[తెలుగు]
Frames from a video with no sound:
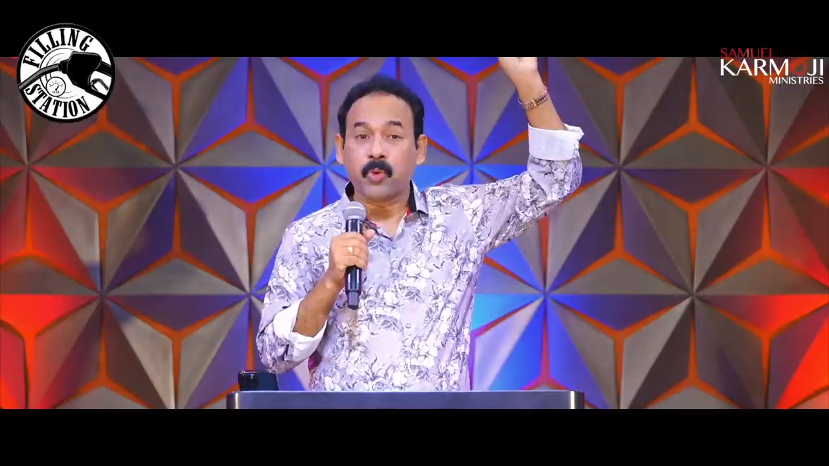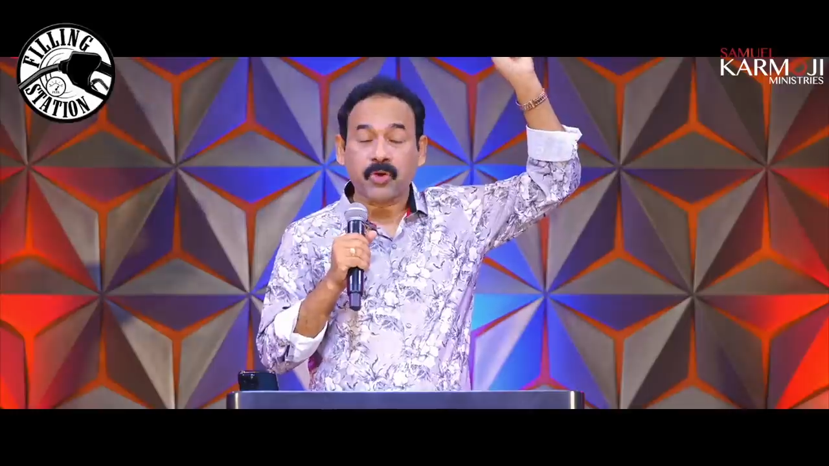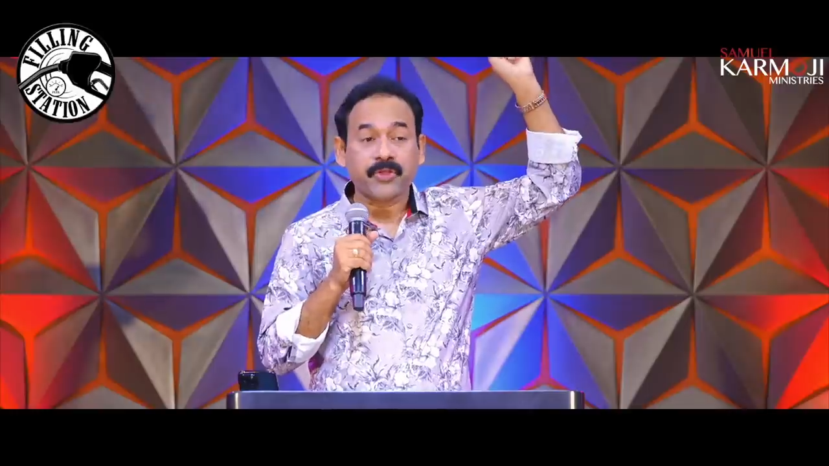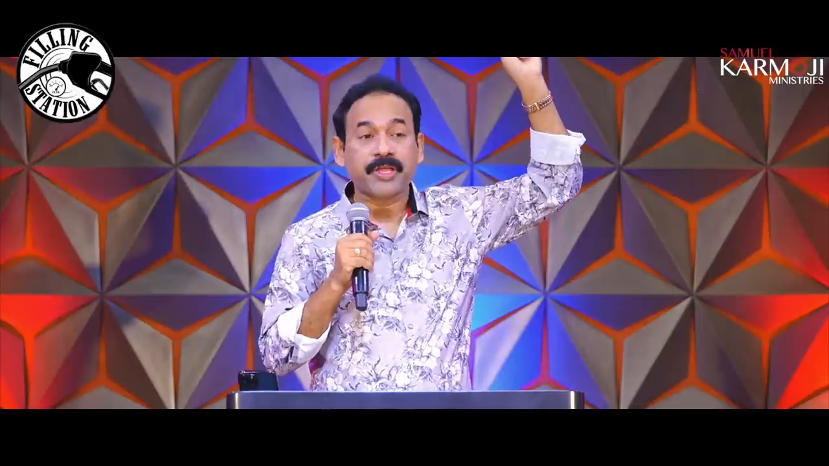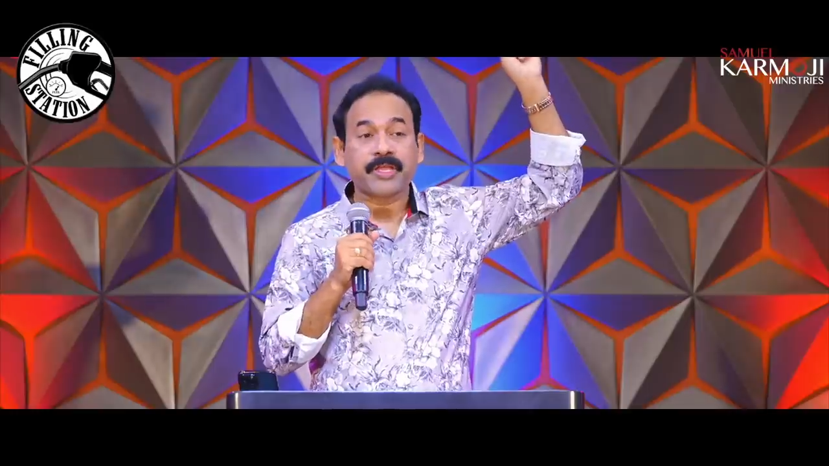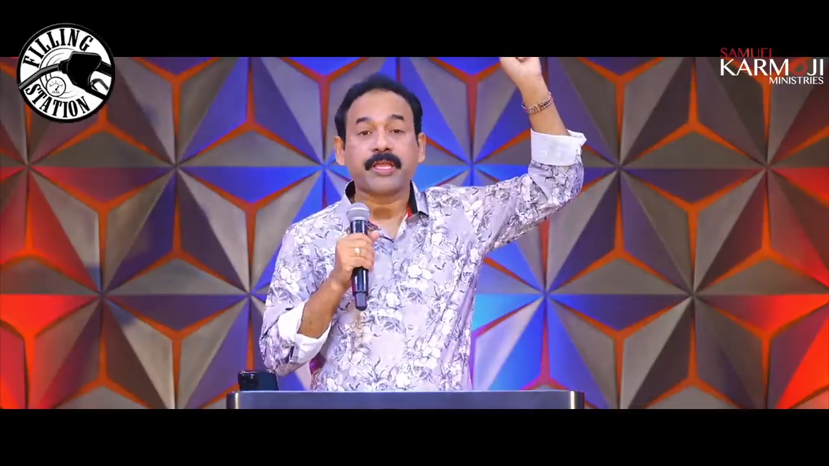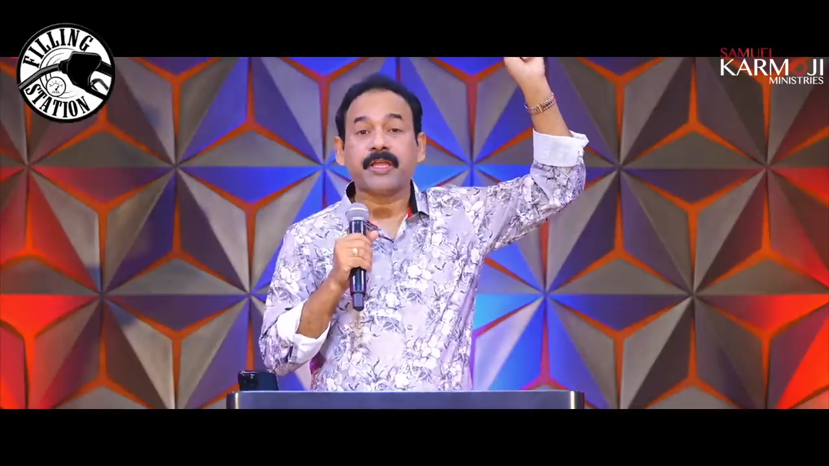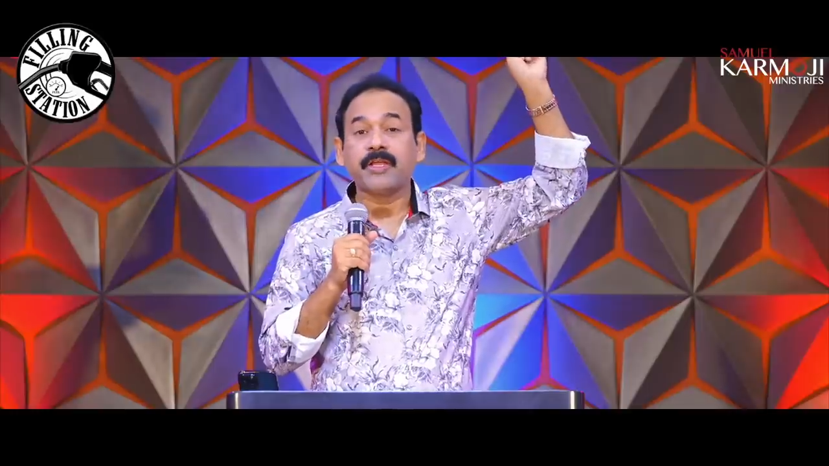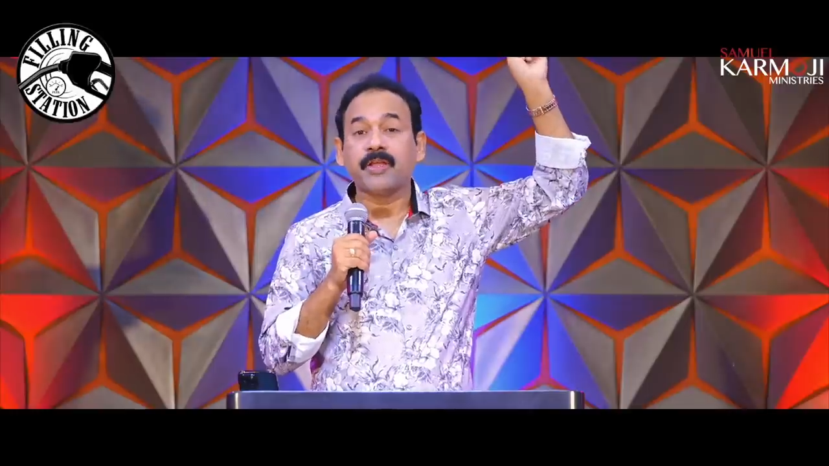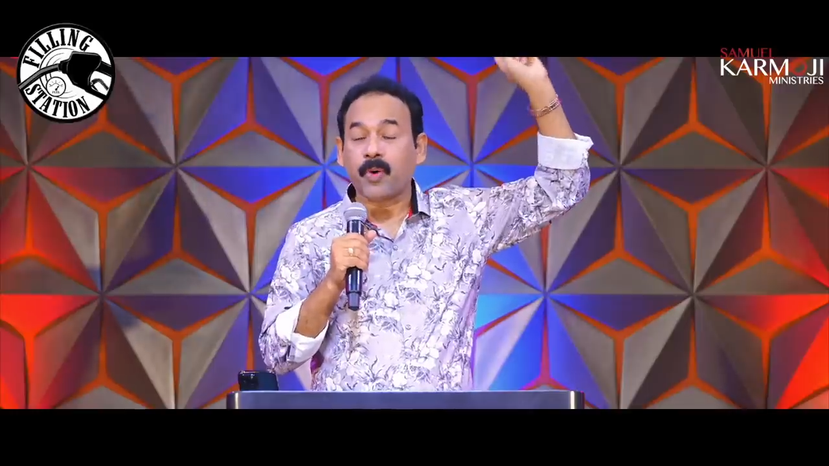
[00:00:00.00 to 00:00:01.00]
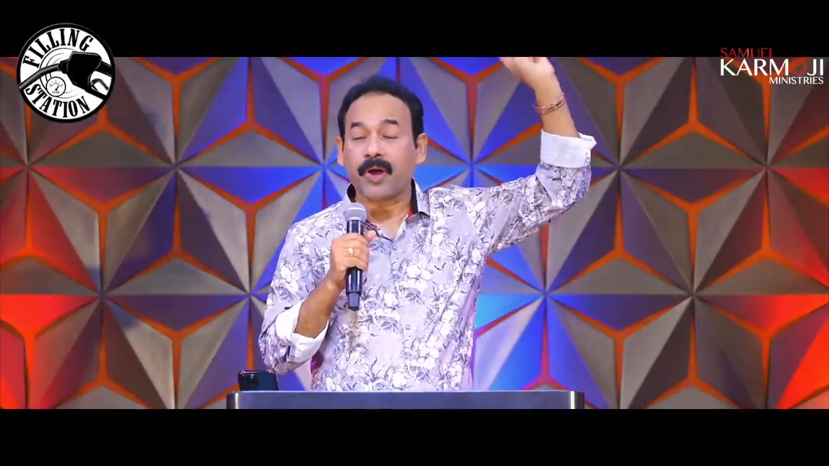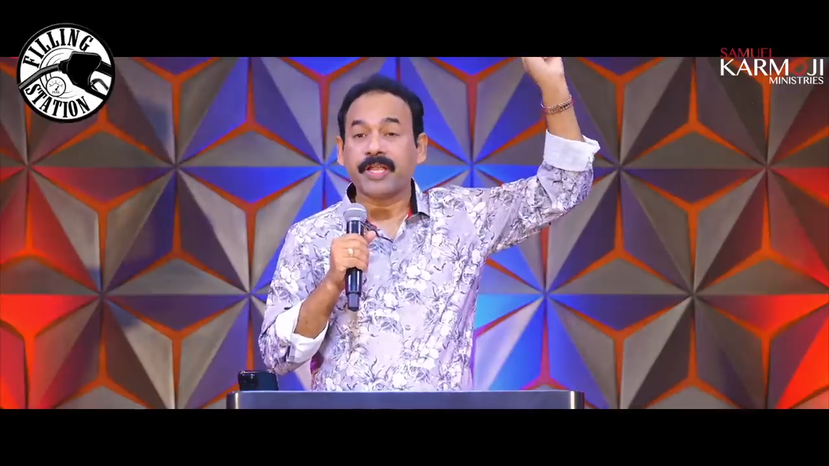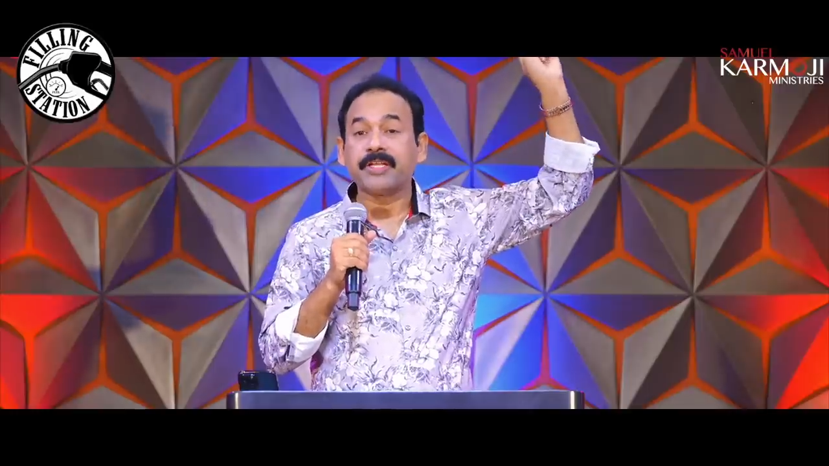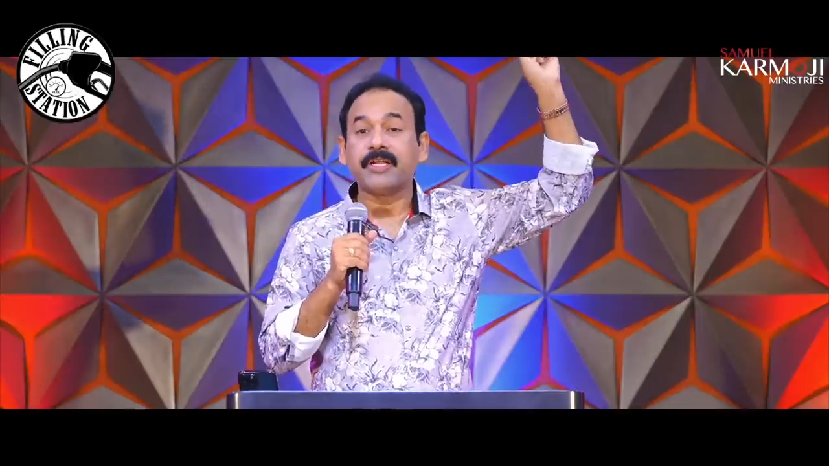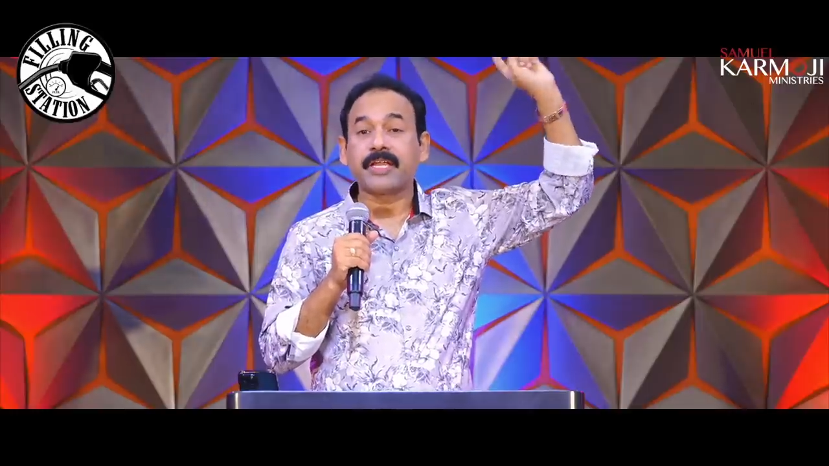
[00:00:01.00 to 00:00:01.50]
ఒకడు ఎక్కి వాడు
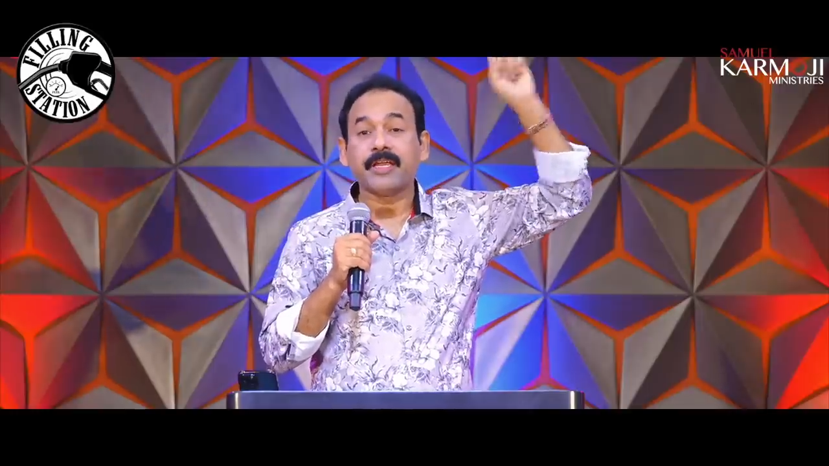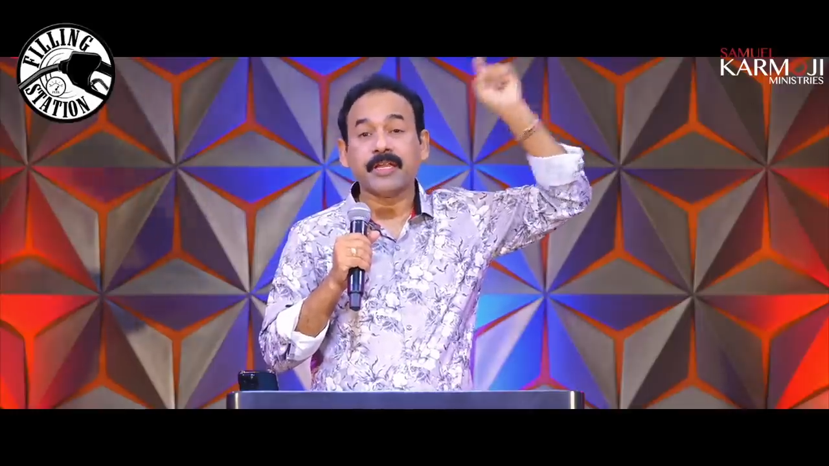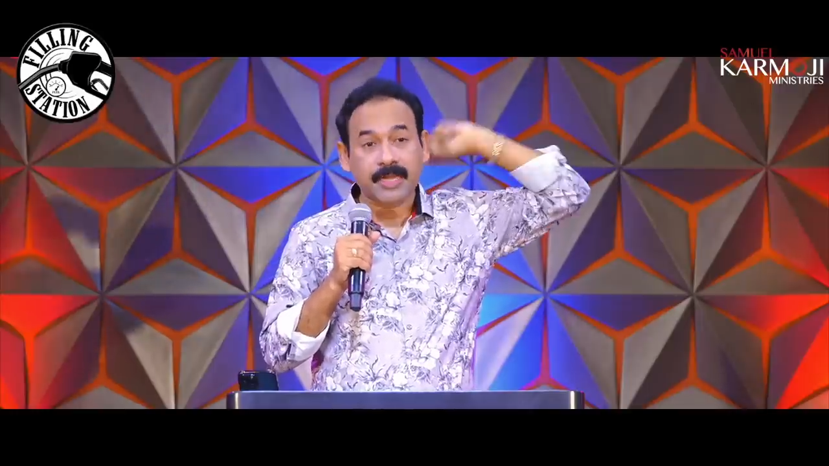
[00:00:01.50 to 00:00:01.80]
ఏంటంటే